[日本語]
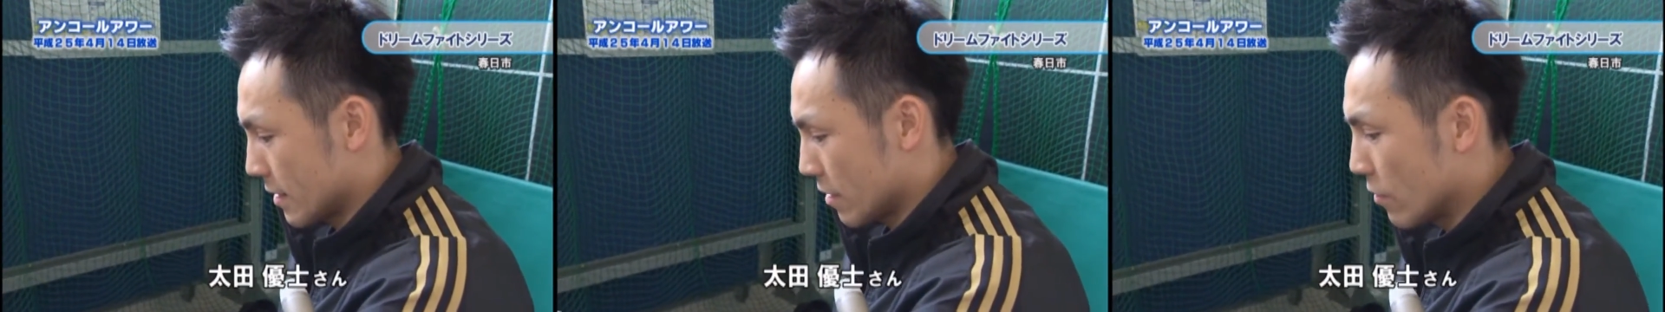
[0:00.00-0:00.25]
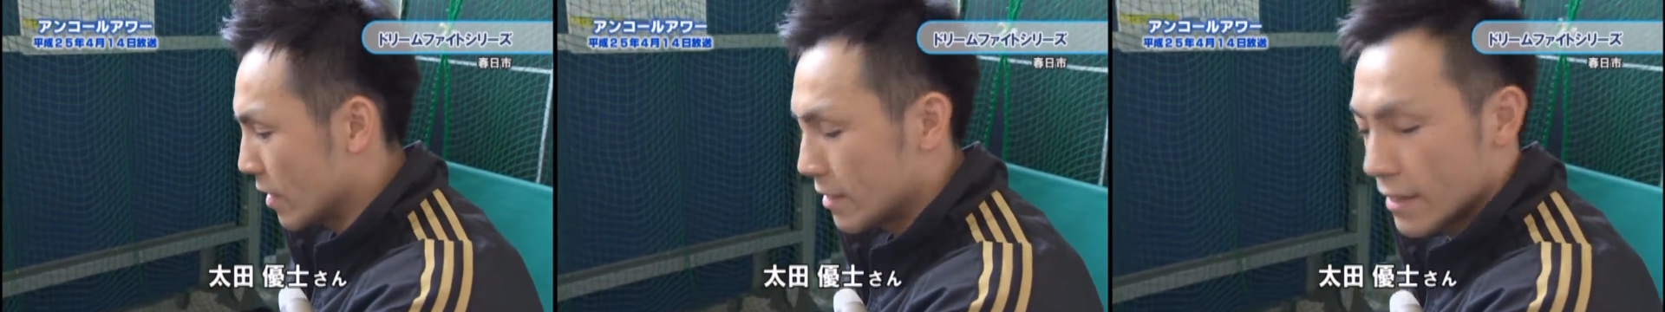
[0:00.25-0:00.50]

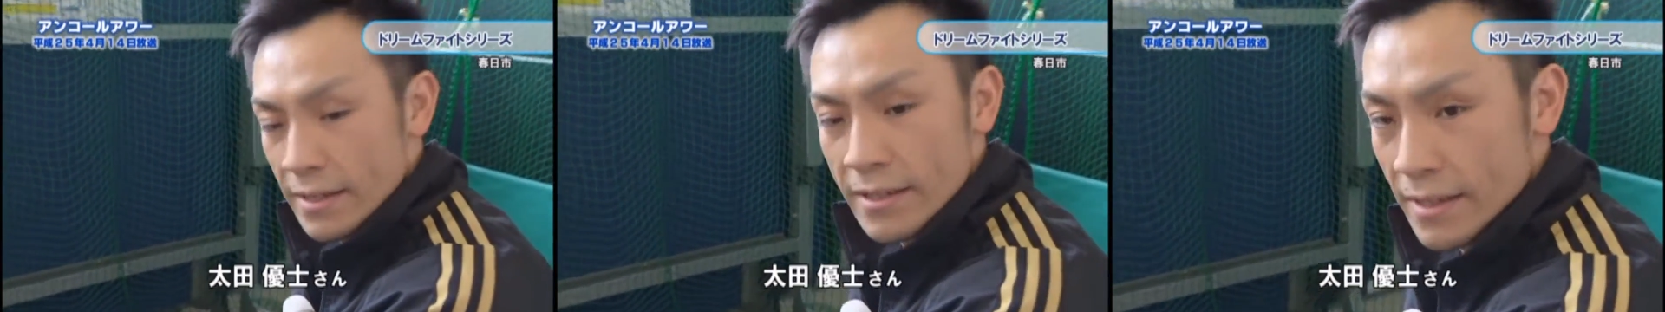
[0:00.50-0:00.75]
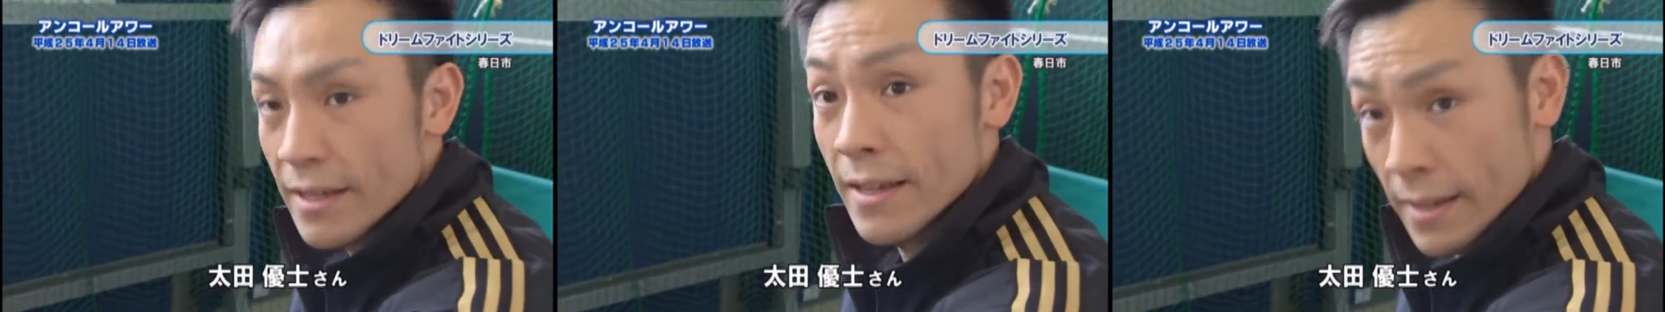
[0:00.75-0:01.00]
終わりたい
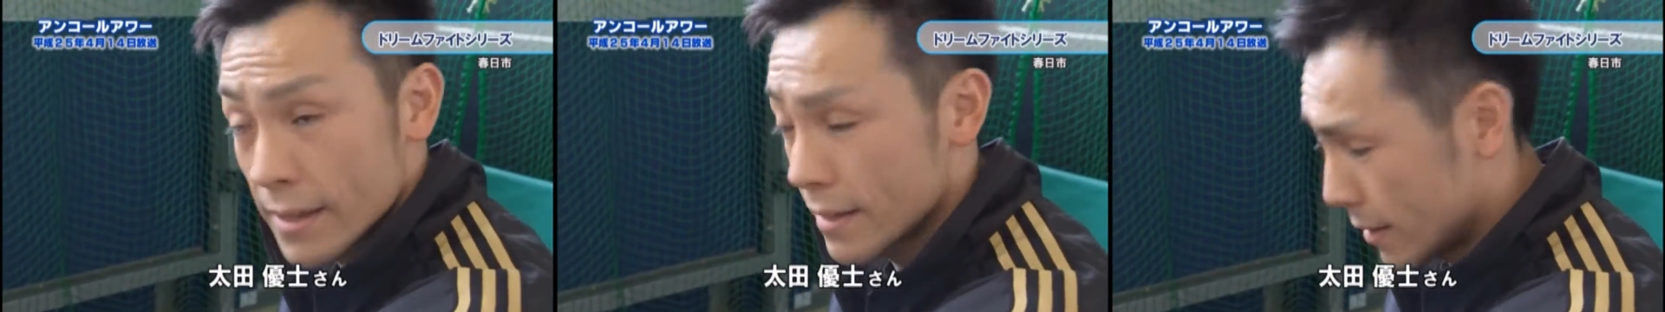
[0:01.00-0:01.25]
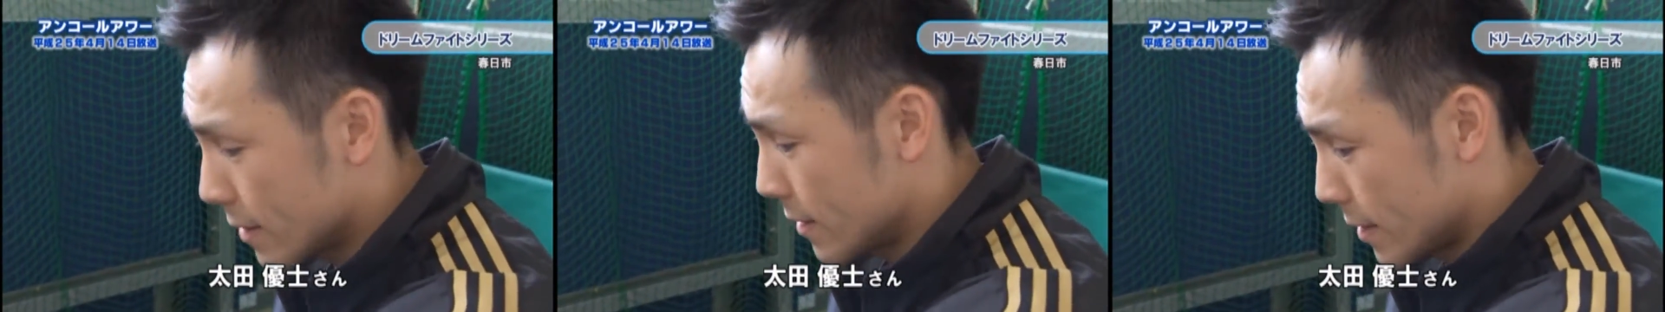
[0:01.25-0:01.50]
なって
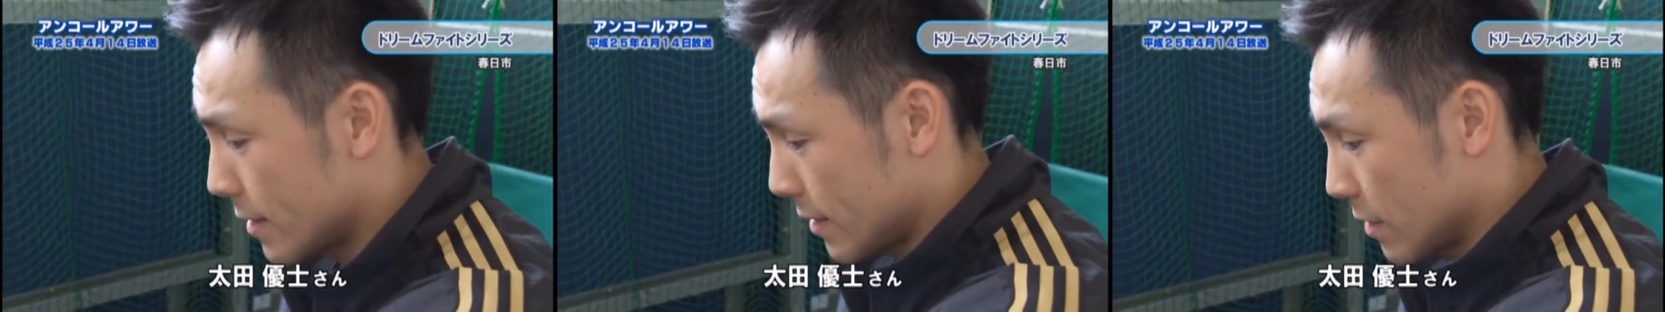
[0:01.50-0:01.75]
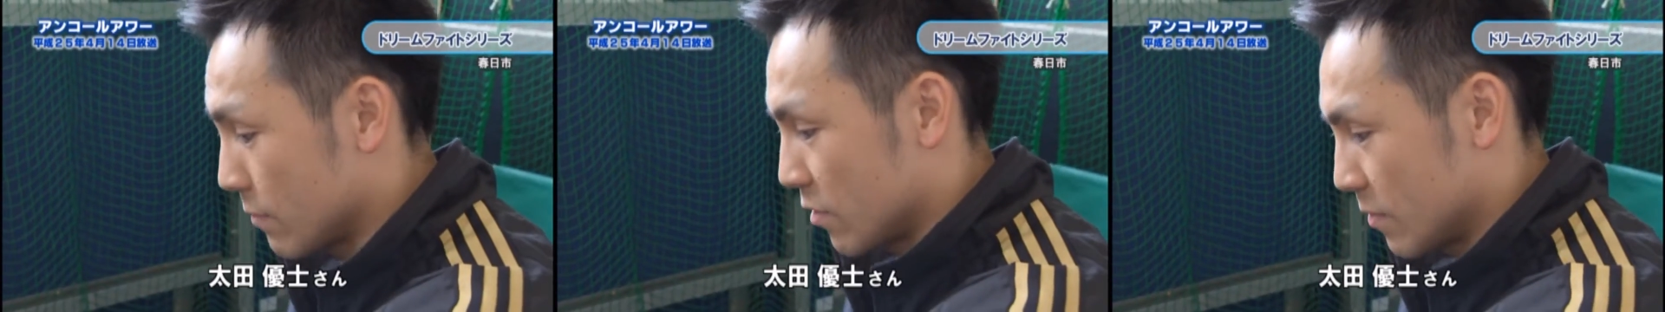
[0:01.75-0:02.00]

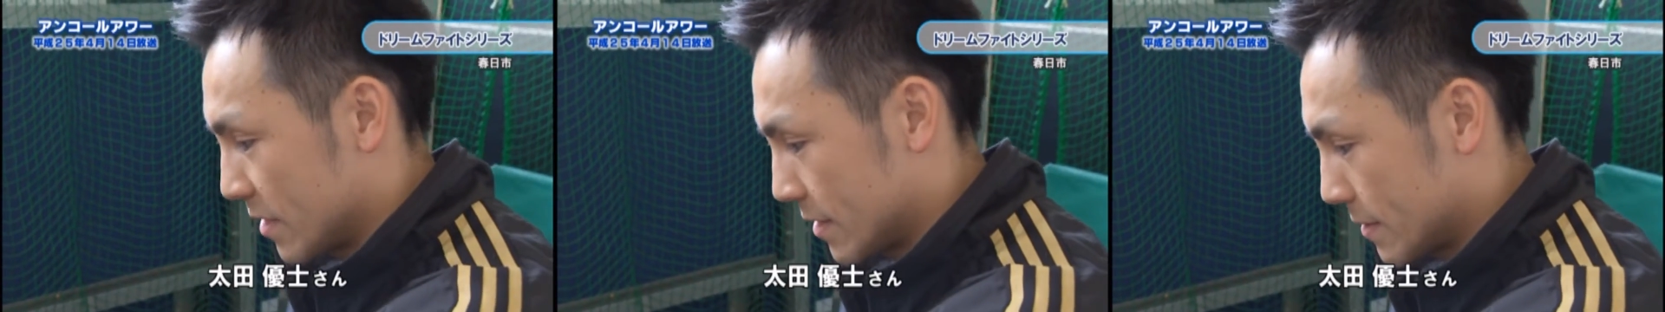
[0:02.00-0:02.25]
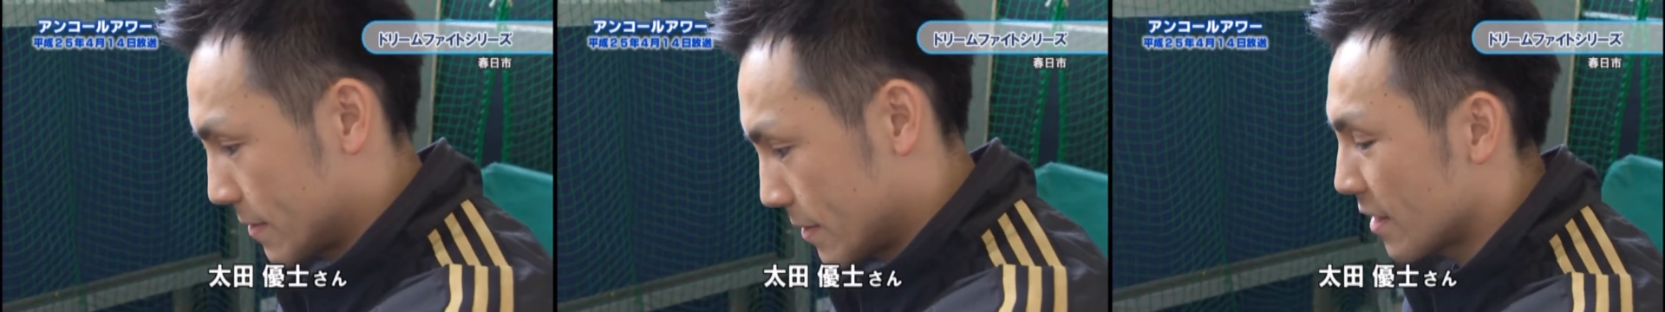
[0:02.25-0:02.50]
思います
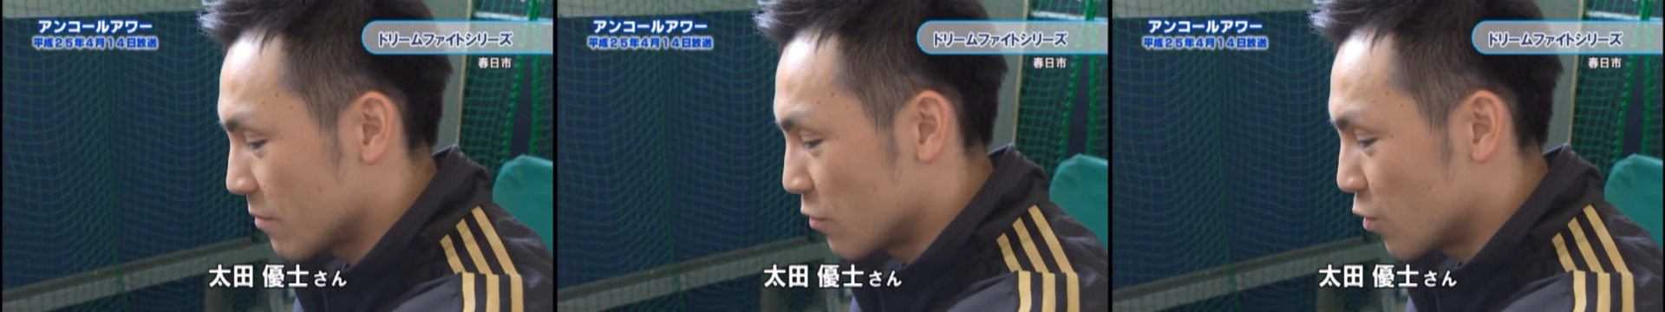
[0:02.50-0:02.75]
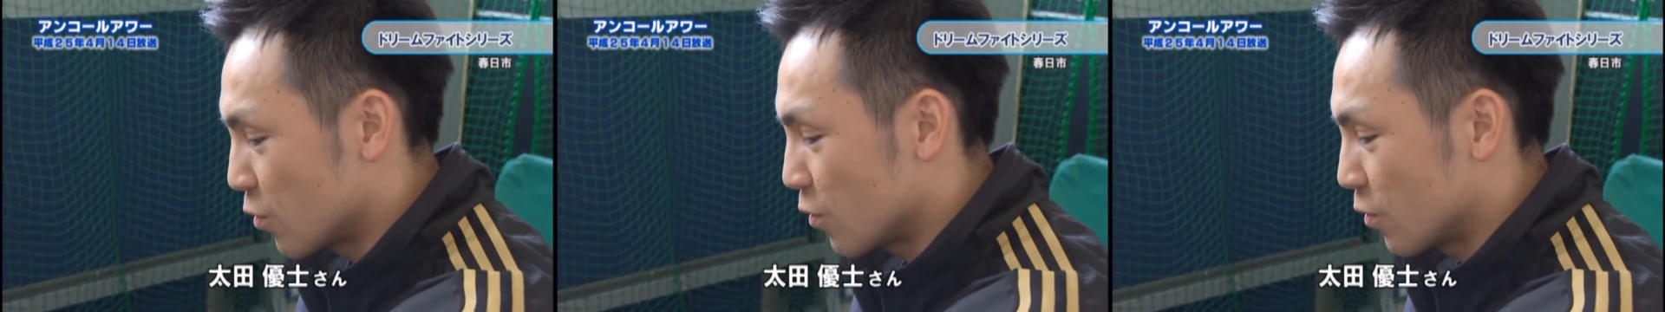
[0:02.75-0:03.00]

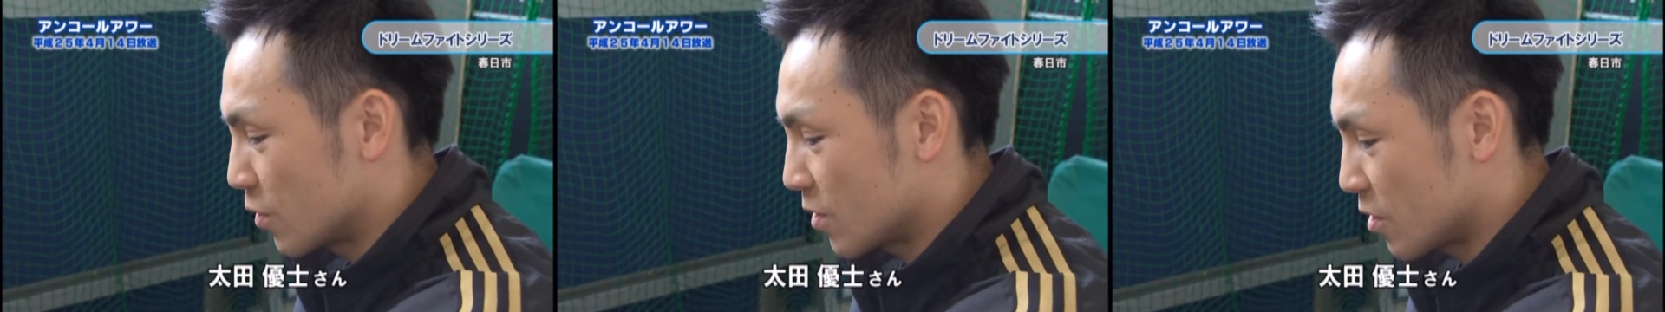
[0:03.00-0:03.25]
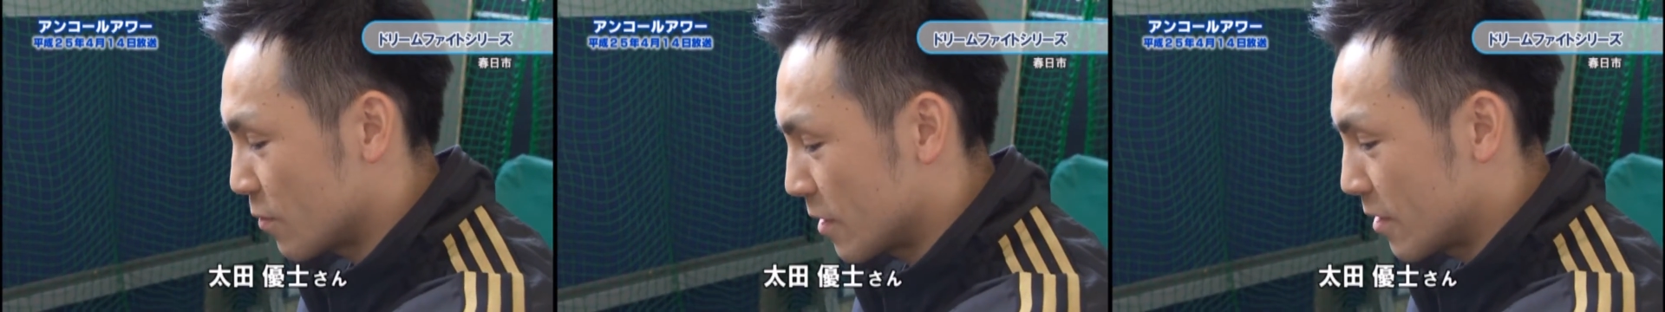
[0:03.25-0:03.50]
もう
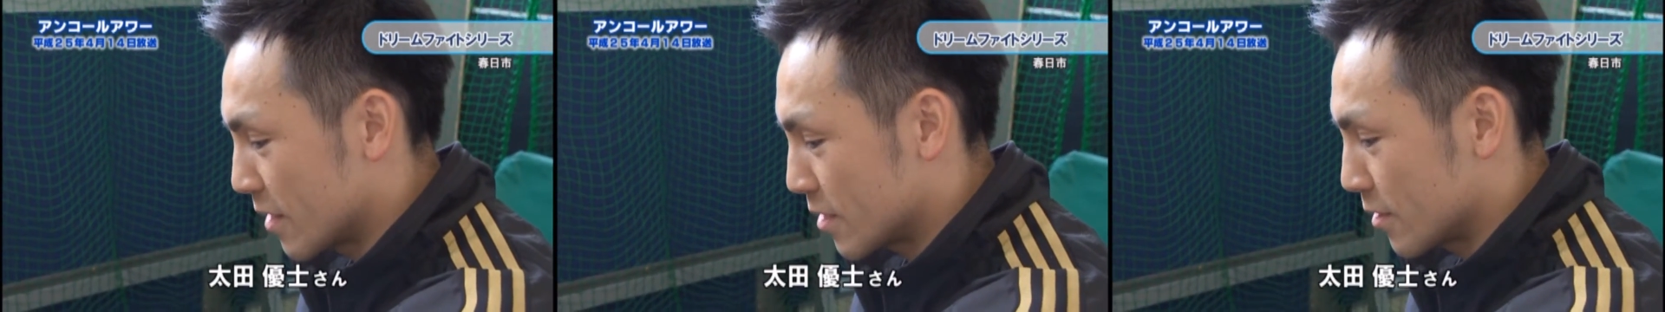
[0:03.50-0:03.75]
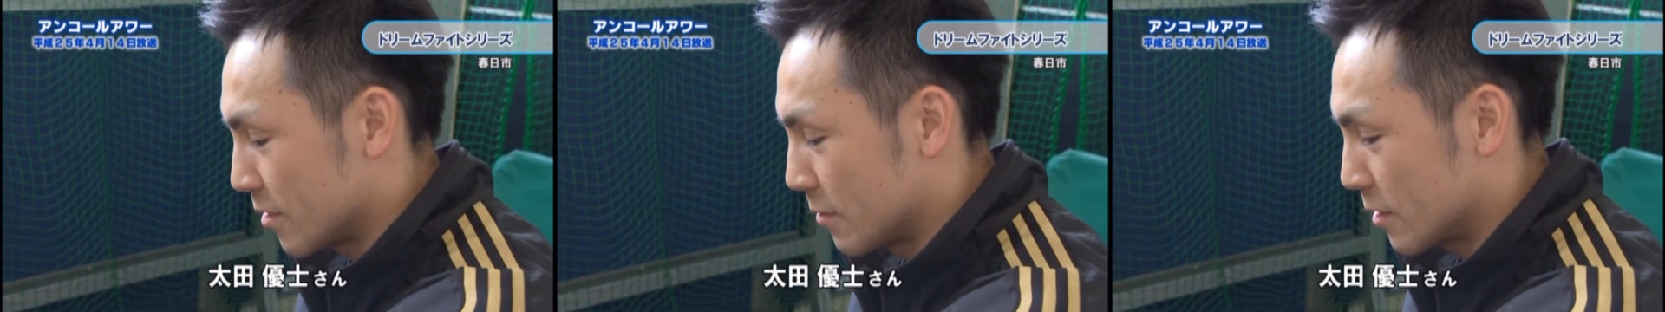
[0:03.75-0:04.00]
すべて出
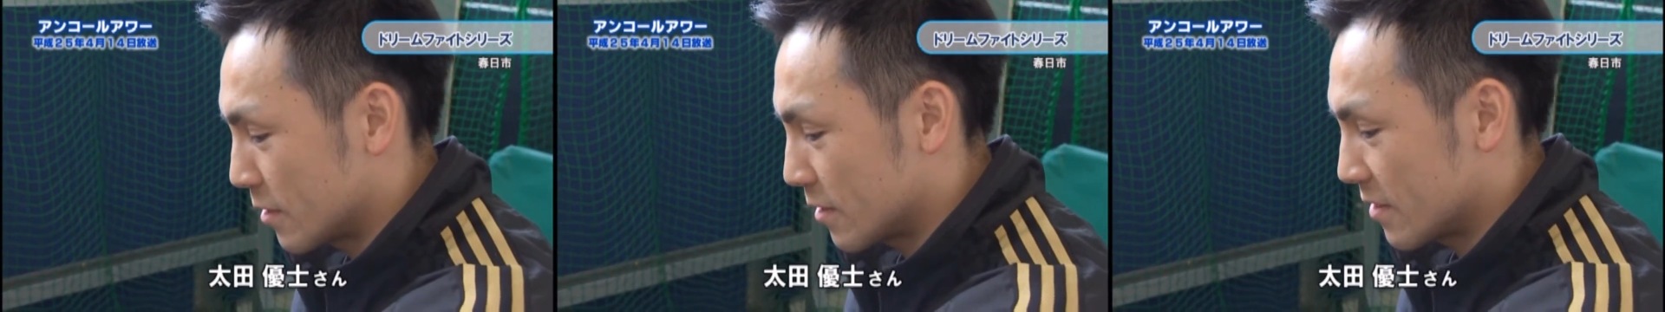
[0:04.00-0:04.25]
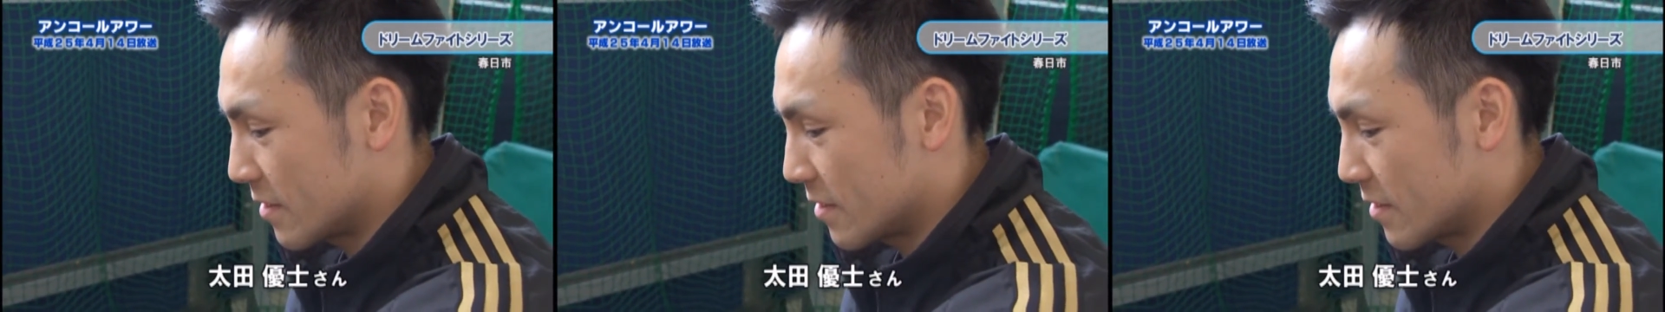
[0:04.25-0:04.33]
し切ります